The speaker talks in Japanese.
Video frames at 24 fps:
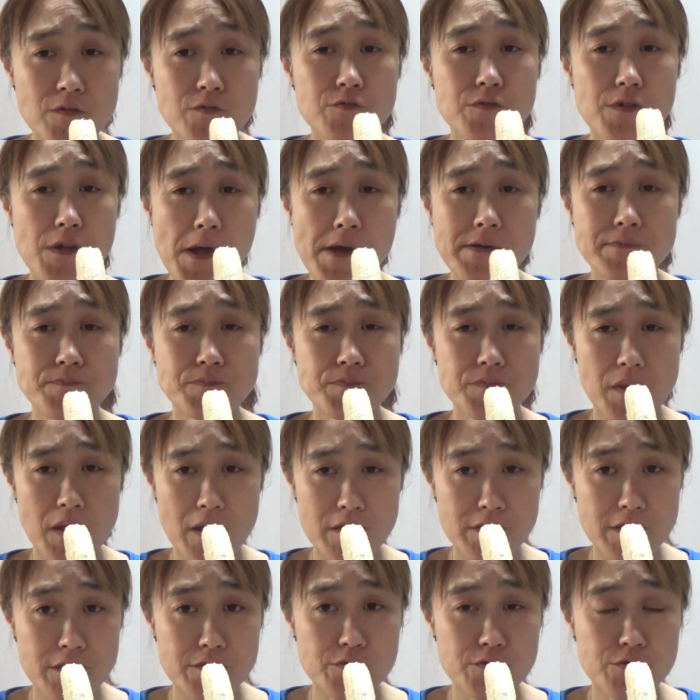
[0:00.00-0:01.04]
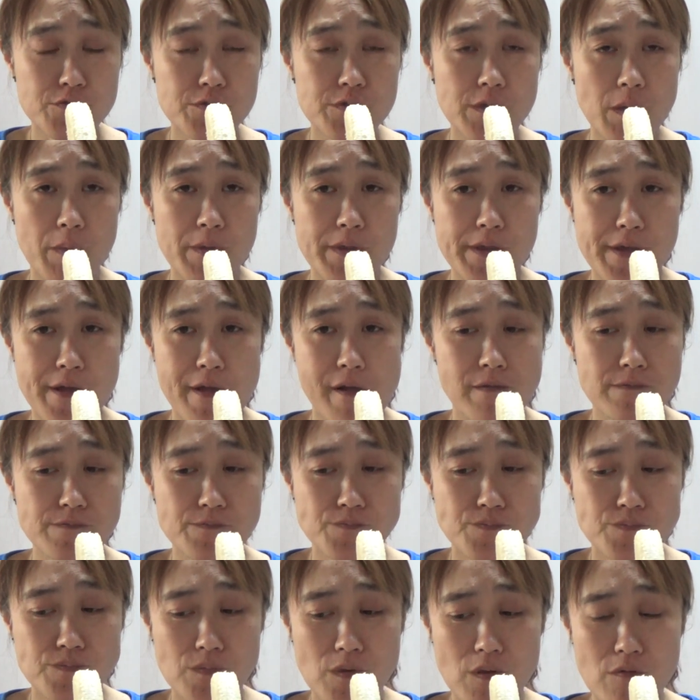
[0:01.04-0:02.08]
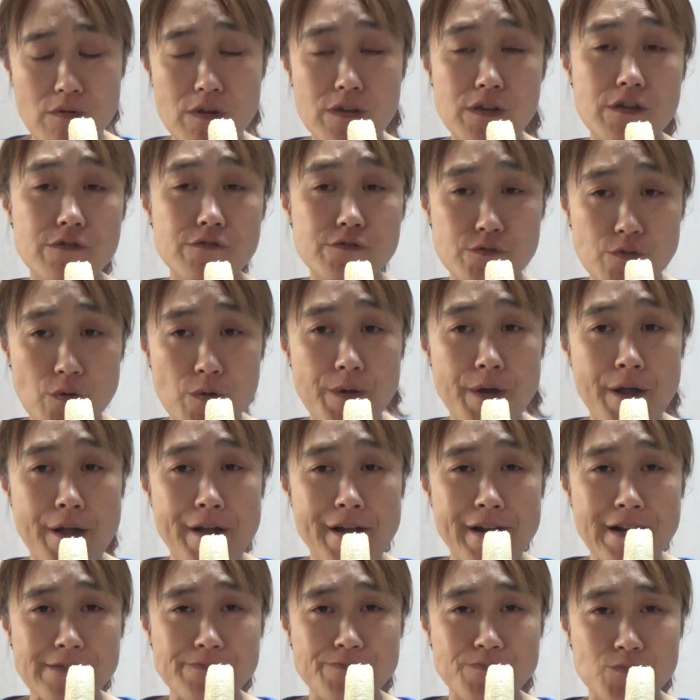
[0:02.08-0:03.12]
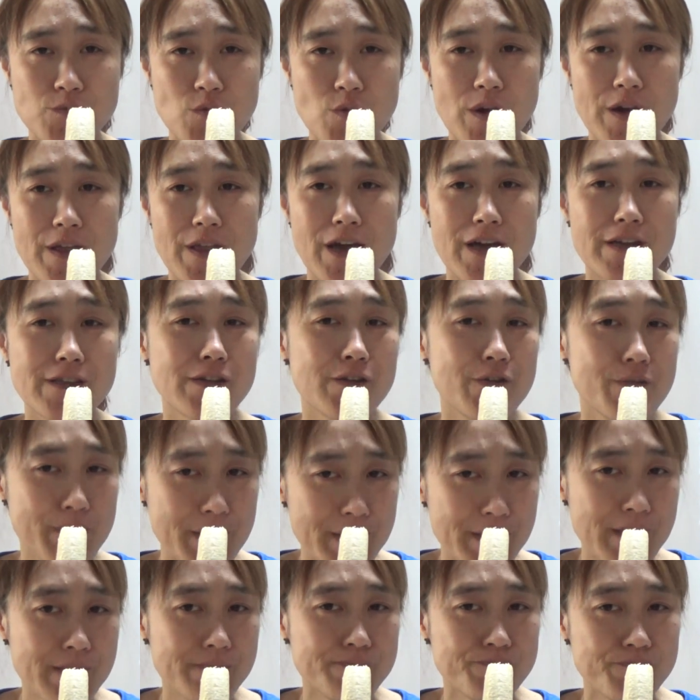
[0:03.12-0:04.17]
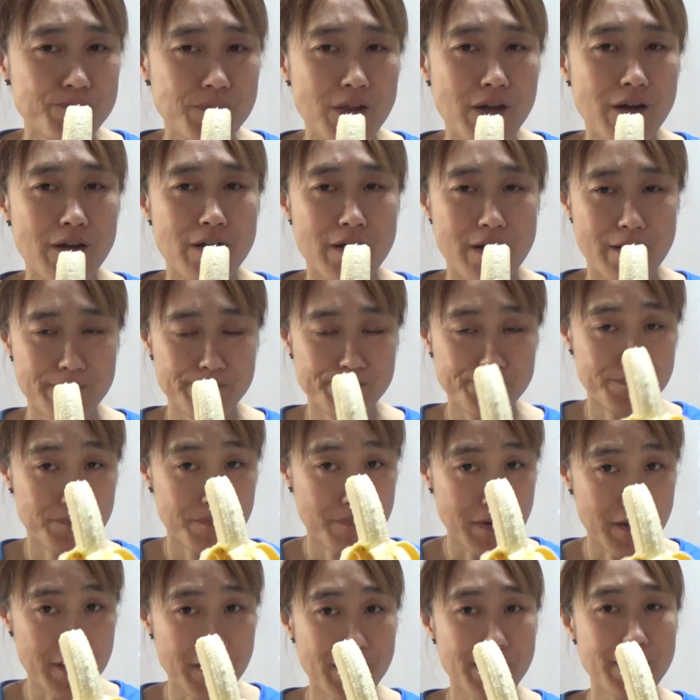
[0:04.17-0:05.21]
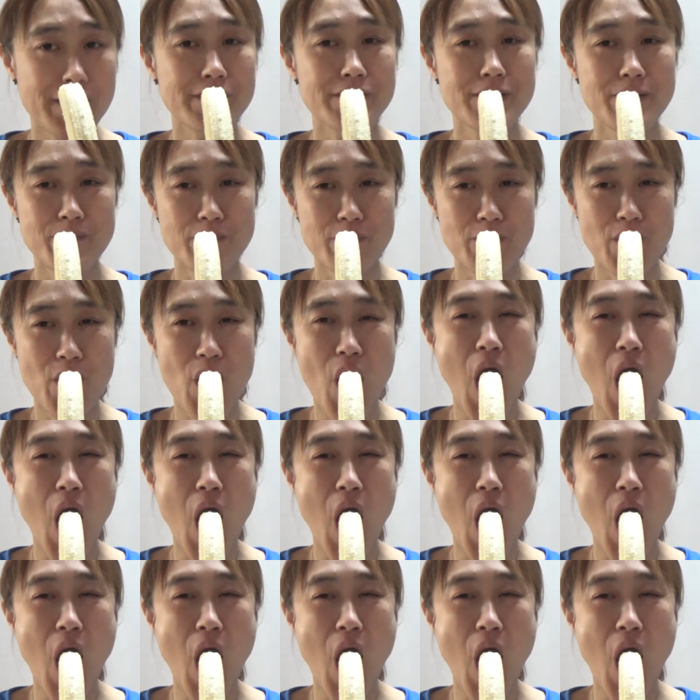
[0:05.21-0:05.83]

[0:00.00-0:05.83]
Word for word: とやあちゃんと一緒に食べてくれてる人動画なかったごめんねだからバナナでも。